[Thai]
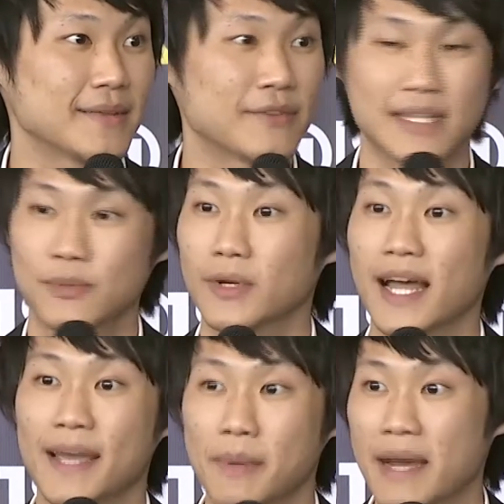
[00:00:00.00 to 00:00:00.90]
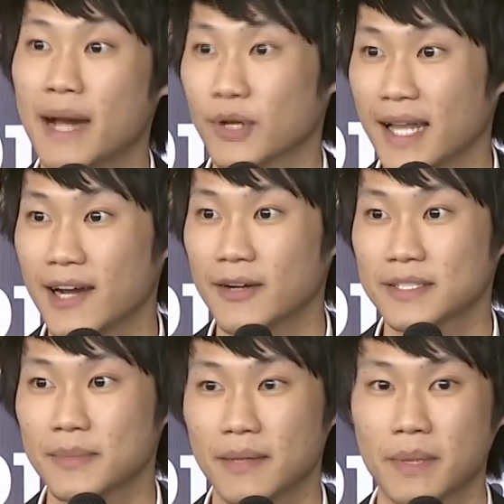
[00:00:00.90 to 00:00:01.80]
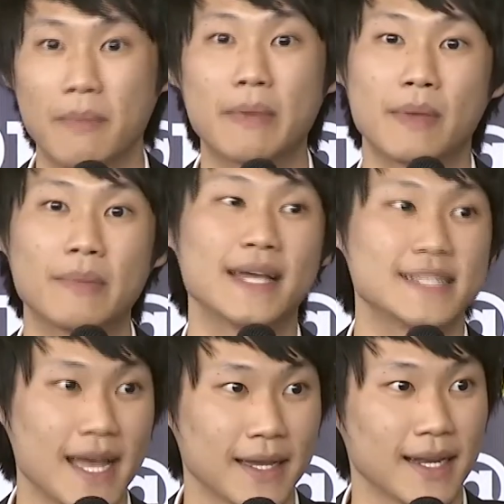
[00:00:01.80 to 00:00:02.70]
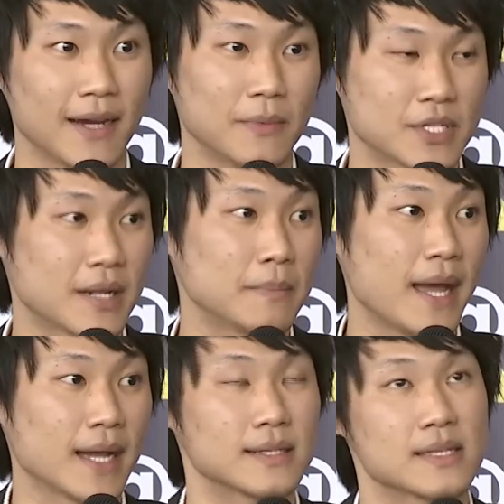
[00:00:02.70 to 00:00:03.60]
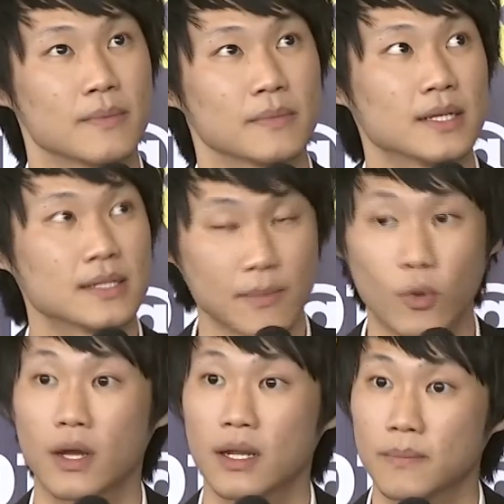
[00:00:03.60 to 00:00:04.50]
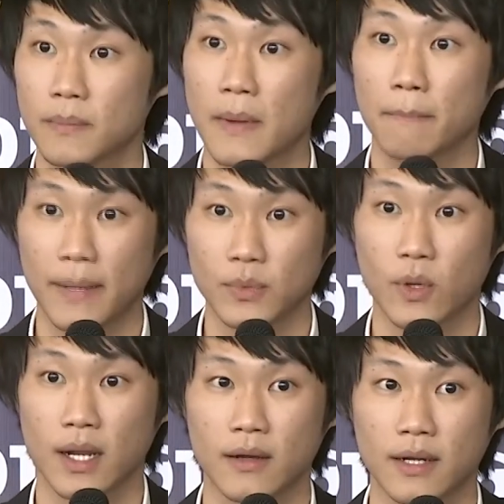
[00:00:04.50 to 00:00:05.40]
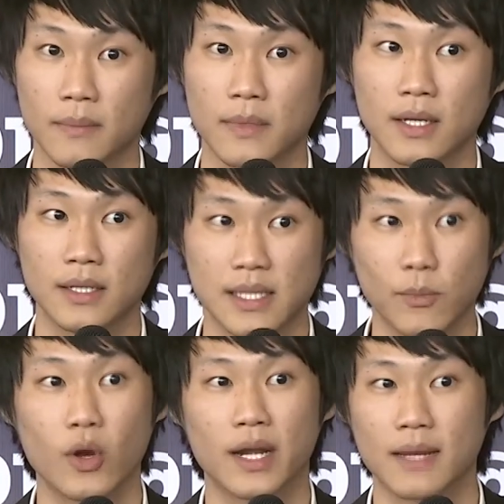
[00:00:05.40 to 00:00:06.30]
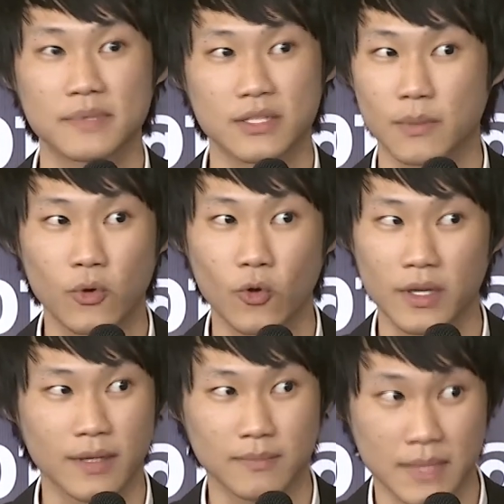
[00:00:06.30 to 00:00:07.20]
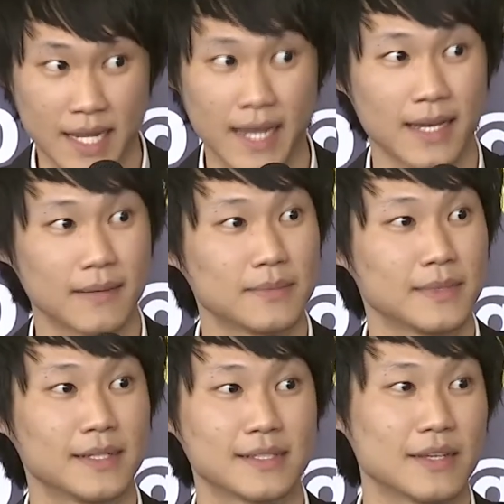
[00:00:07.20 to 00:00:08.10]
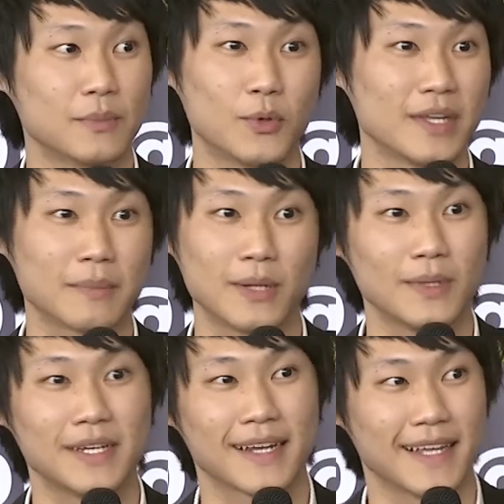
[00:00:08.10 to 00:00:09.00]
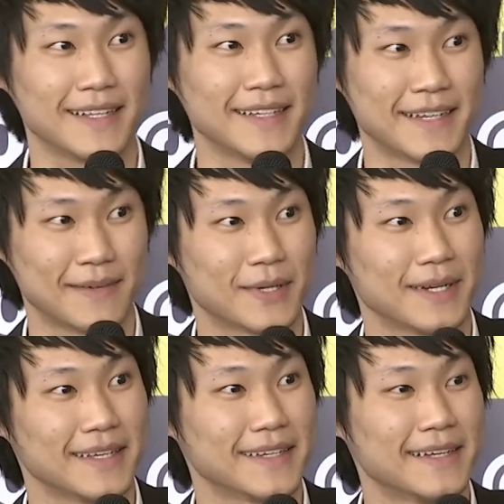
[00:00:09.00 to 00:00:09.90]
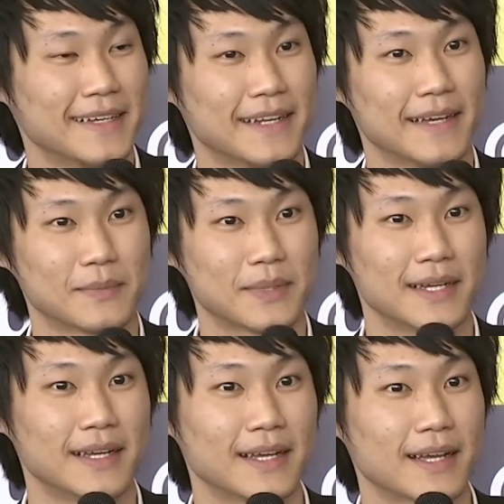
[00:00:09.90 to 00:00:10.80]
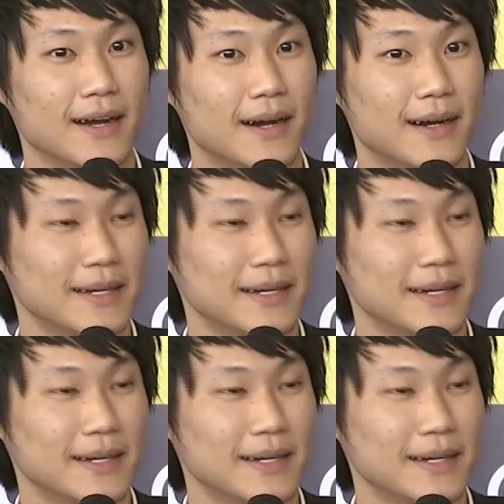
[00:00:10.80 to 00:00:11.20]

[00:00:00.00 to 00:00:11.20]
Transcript: Facebook Line มันมาหมดแล้วใช่ไหมครับไม่ไม่มีใครจ่ายเงินแล้วเพราะฉะนั้นแบงก์สีม่วงก็เริ่มปรับตัวแล้วนะครับสีม่วงนะครับสีชมพูยังไม่ใช่นะครับสีชมพูนี่ยังไม่รู้เรื่องอะไรเลยนะครับตอนนี้นะครับ ก็